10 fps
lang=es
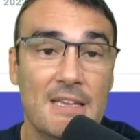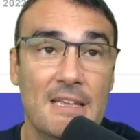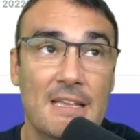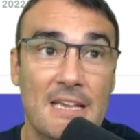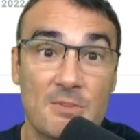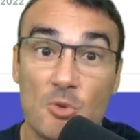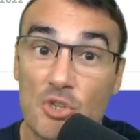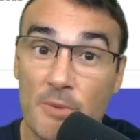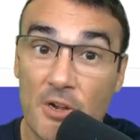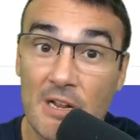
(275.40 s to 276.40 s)
es
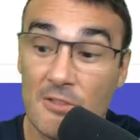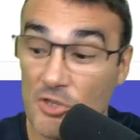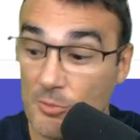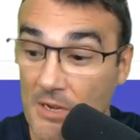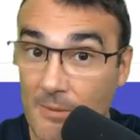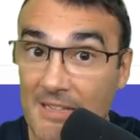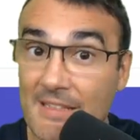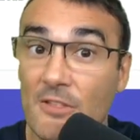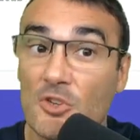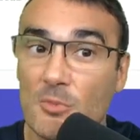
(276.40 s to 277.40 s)
mucho menor al
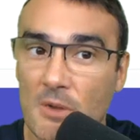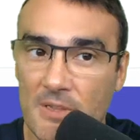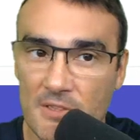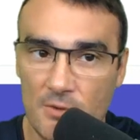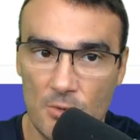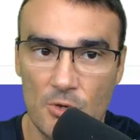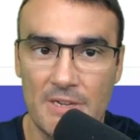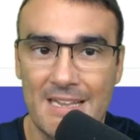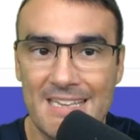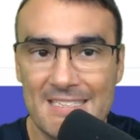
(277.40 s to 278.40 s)
2020 y 2021.
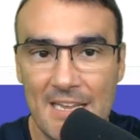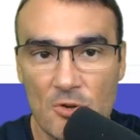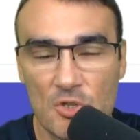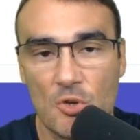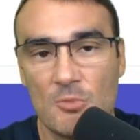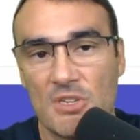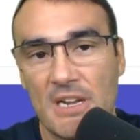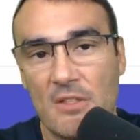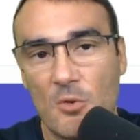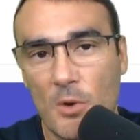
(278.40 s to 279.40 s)
Este agosto hemos
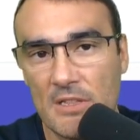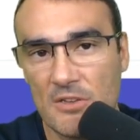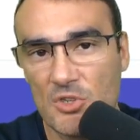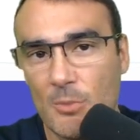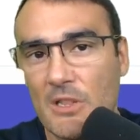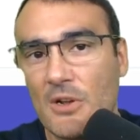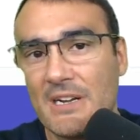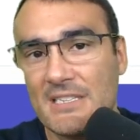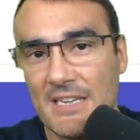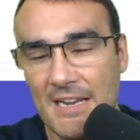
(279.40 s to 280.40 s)
ganado 48.000
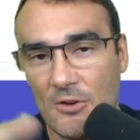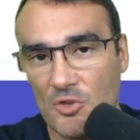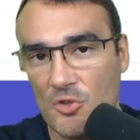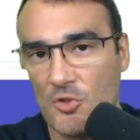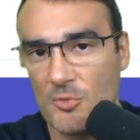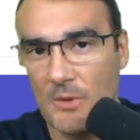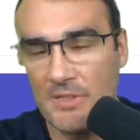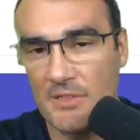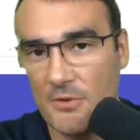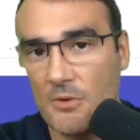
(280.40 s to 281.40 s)
dólares, en agosto
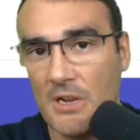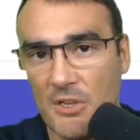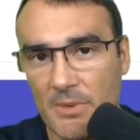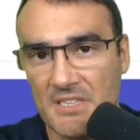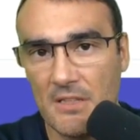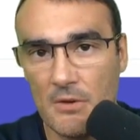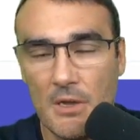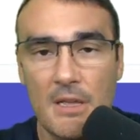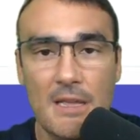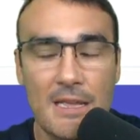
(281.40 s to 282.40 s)
2021, el año pasado,
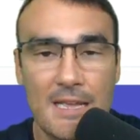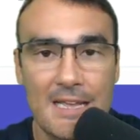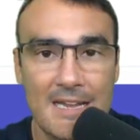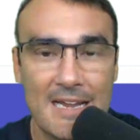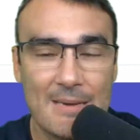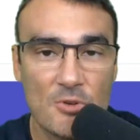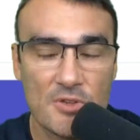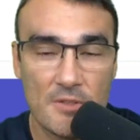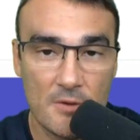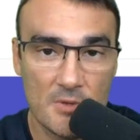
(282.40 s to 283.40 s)

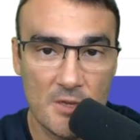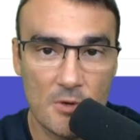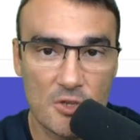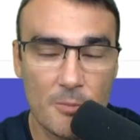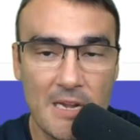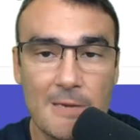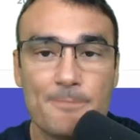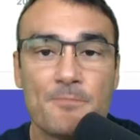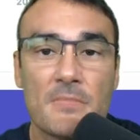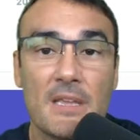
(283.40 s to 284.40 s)
ganamos 54.000
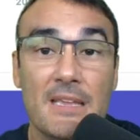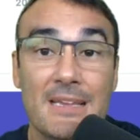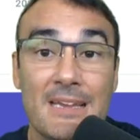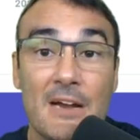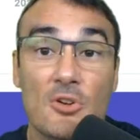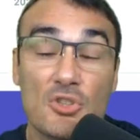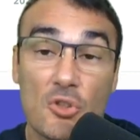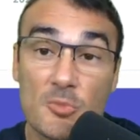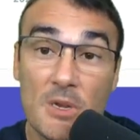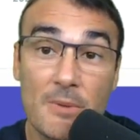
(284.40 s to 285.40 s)
y en agosto
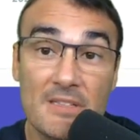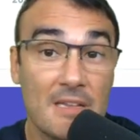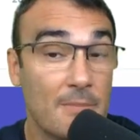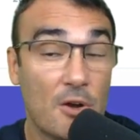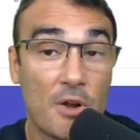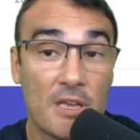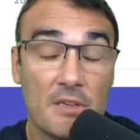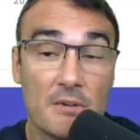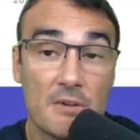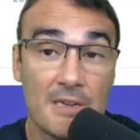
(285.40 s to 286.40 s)
2020, el mejor
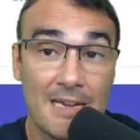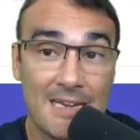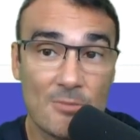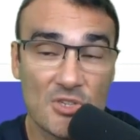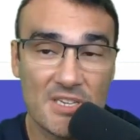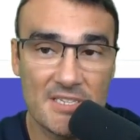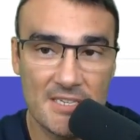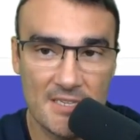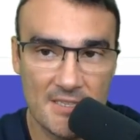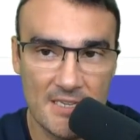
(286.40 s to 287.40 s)
año, ganamos
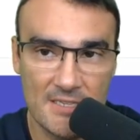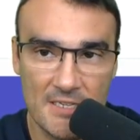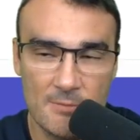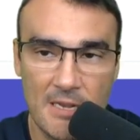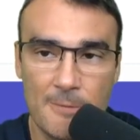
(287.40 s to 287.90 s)
66.000.